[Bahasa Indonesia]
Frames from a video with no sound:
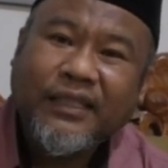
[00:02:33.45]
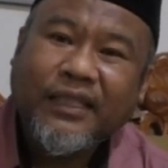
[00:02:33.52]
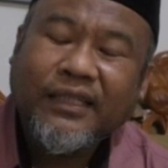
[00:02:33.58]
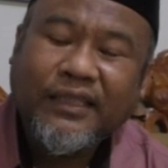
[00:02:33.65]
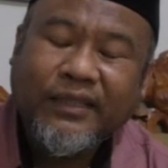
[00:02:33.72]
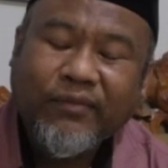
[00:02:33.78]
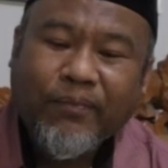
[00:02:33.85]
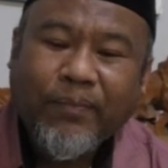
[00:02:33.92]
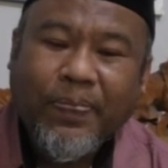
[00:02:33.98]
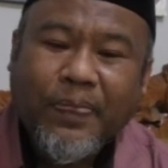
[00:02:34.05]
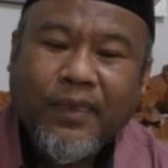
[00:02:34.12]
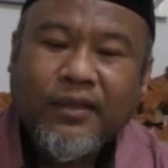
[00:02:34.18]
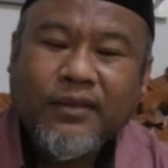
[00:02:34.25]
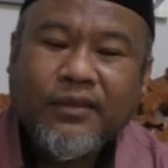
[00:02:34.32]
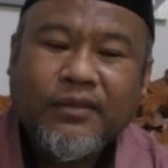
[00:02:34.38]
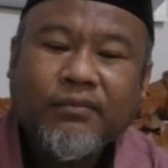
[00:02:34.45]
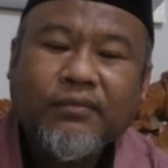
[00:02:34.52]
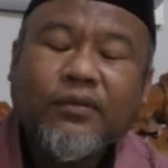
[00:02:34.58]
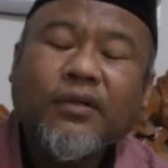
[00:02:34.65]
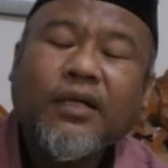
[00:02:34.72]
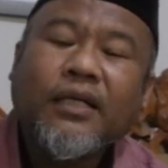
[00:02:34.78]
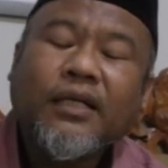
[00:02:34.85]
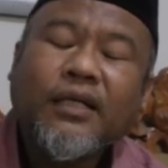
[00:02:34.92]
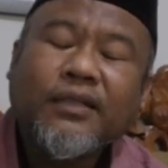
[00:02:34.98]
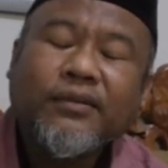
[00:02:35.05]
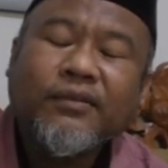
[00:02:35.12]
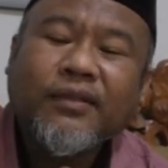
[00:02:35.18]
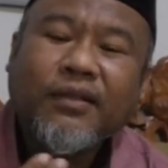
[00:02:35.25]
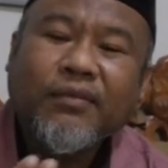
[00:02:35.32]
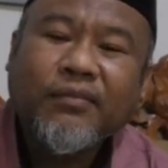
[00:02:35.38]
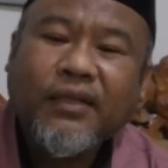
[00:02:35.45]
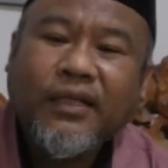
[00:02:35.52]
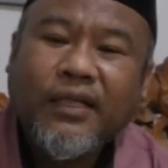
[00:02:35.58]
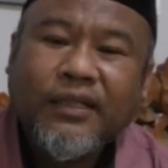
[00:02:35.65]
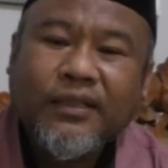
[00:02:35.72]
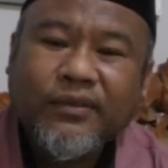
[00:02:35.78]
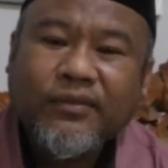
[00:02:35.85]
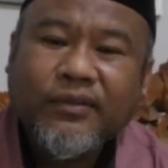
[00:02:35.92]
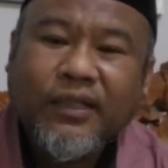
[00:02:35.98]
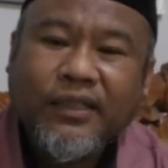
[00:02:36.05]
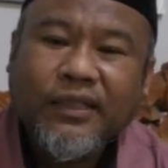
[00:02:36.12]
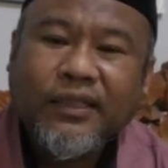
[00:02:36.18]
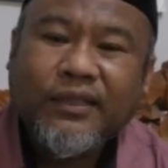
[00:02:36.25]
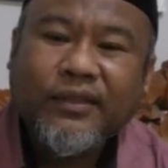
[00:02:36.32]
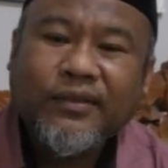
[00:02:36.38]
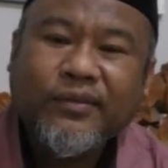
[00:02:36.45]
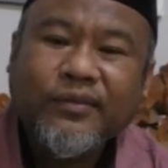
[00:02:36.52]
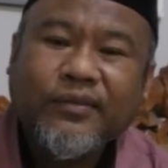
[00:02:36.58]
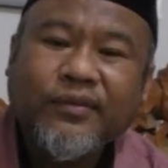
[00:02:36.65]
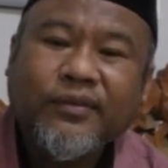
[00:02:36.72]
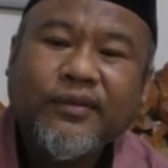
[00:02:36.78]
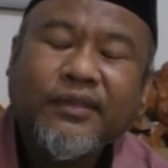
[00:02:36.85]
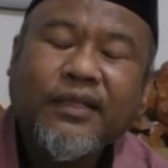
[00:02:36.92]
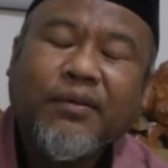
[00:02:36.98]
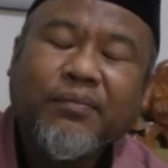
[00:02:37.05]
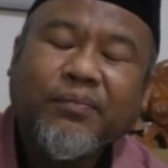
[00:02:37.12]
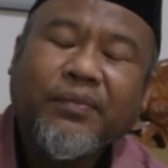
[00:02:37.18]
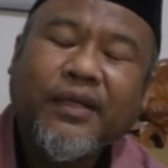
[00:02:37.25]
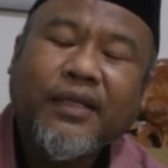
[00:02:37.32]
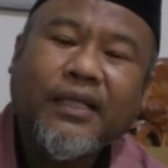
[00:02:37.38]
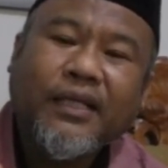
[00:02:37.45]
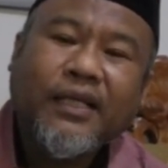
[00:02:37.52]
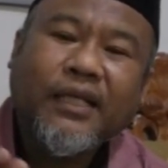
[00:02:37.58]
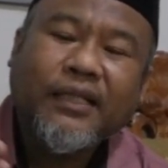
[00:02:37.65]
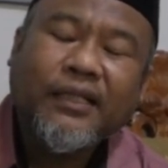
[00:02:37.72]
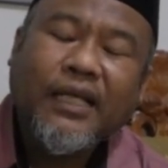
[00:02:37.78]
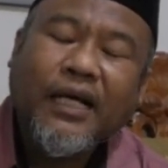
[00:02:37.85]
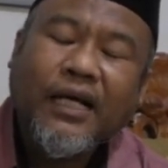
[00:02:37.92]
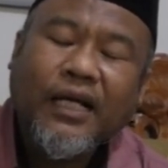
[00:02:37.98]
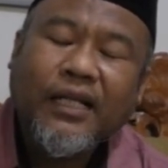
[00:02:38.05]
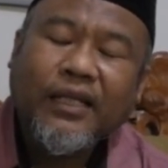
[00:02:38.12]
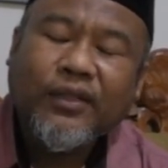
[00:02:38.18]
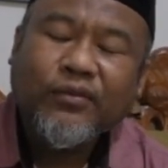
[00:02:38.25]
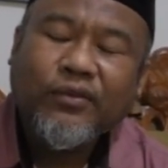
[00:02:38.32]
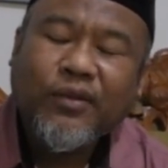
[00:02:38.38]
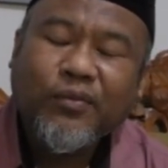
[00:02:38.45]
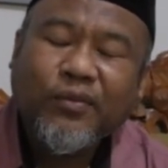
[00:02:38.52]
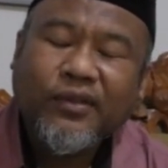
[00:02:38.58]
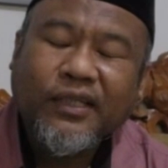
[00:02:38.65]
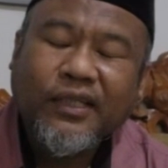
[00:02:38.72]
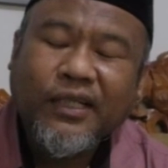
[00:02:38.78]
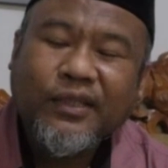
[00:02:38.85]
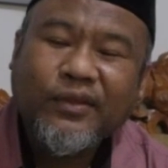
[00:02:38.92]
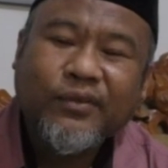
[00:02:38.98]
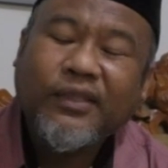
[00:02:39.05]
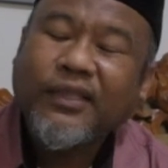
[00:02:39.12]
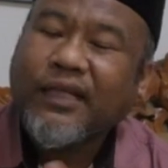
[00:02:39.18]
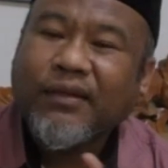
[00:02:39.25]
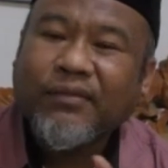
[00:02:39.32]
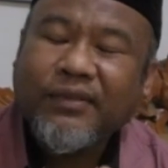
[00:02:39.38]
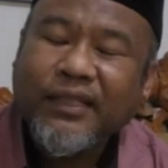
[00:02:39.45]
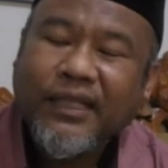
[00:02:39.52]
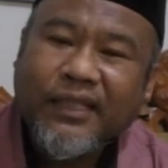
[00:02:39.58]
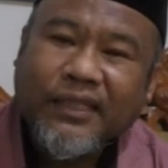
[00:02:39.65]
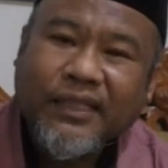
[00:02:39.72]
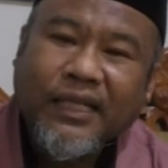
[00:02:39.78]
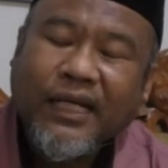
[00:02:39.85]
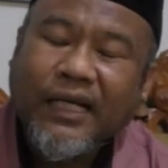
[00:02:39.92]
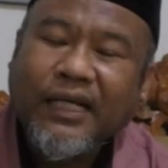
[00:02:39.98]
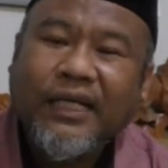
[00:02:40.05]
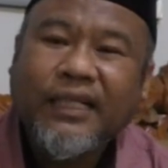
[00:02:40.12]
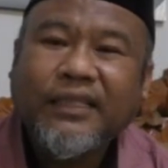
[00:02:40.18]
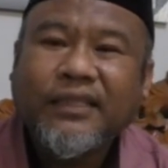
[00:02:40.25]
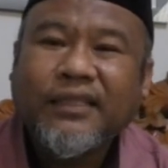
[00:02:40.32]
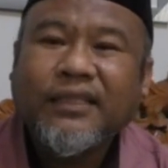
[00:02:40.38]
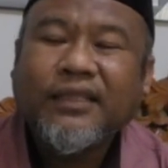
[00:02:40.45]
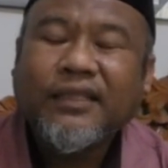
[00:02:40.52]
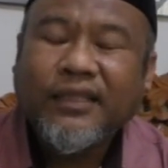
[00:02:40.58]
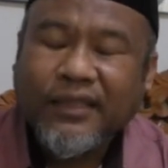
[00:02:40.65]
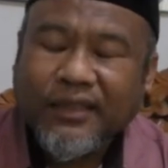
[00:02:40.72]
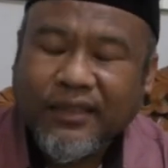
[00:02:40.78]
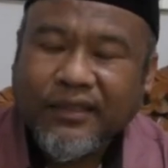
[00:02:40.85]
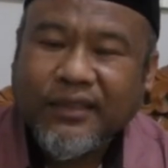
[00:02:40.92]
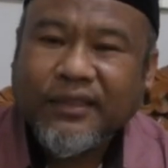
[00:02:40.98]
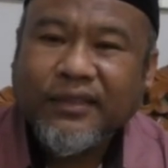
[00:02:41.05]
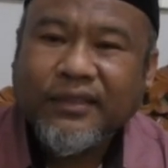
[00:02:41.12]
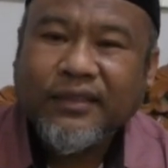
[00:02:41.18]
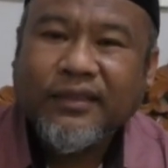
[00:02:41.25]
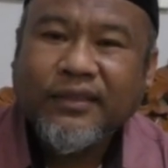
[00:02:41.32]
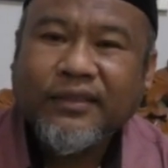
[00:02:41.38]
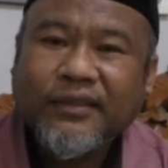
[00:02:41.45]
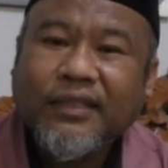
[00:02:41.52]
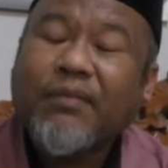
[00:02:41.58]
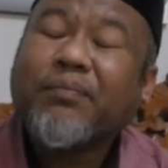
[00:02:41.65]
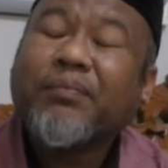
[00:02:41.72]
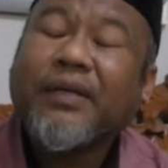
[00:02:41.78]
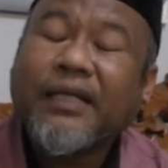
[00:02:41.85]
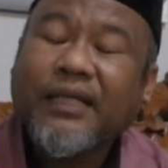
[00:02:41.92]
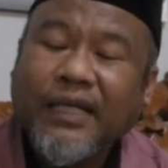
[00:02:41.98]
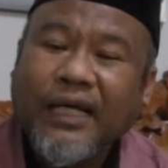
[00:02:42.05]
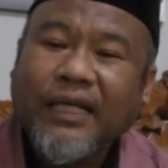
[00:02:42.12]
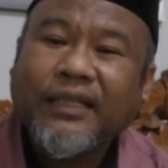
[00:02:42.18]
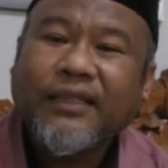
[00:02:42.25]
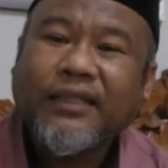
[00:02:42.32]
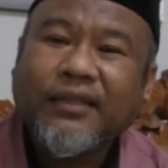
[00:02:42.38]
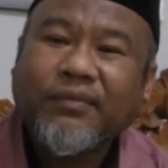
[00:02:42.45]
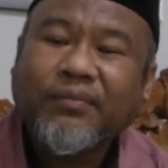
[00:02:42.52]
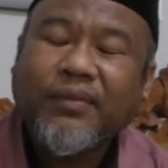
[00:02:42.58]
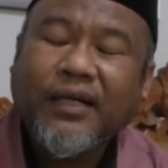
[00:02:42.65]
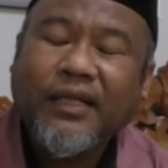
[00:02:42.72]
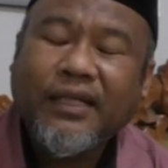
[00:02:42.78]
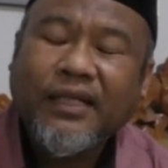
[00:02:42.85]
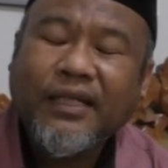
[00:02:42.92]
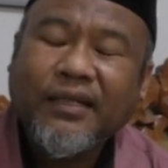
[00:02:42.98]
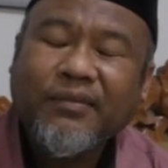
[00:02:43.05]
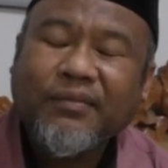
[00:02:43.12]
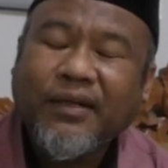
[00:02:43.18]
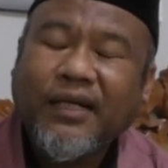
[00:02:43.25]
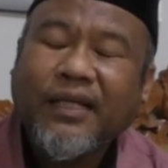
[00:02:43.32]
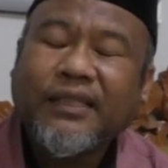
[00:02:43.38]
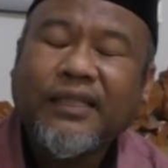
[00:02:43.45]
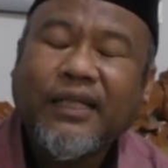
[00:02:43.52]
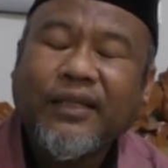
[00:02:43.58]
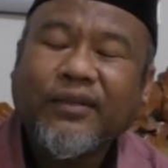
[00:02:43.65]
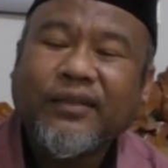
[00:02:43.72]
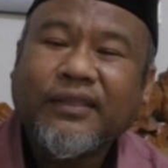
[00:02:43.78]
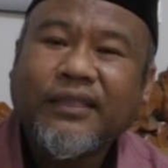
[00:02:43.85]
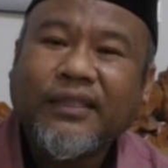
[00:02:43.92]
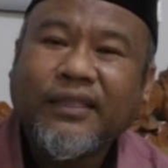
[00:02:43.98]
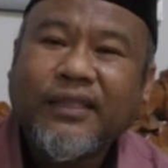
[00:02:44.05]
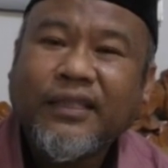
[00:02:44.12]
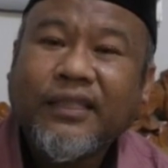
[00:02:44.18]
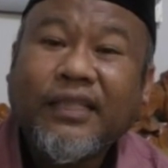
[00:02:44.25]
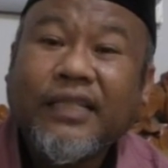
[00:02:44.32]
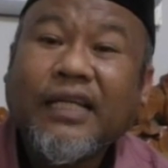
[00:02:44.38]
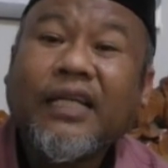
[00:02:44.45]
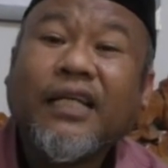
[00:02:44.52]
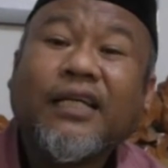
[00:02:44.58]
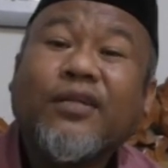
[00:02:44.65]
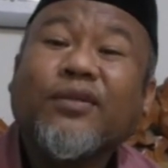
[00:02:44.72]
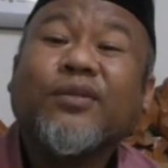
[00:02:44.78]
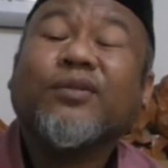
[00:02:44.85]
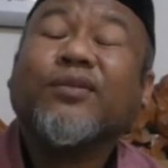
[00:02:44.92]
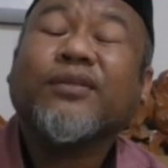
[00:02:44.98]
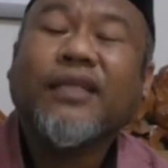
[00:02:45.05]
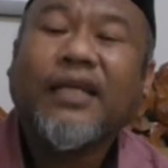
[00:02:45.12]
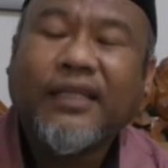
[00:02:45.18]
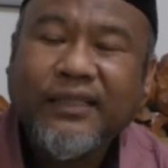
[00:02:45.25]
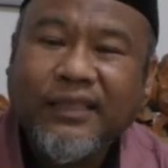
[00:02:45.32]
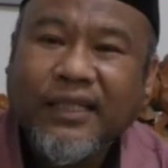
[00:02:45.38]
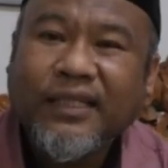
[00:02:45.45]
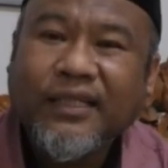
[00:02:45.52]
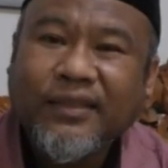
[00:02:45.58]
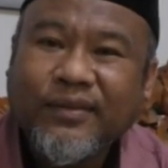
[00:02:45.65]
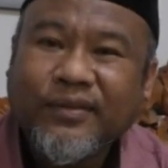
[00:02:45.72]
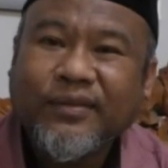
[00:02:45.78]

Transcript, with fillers: Hmm. Jadi semua yang sudah mengajukan itu sampai dengan tanggal 23 Juni kami nanti akan e, sampaikan kepada bakal calonnya. Tidak ada kehususan ya.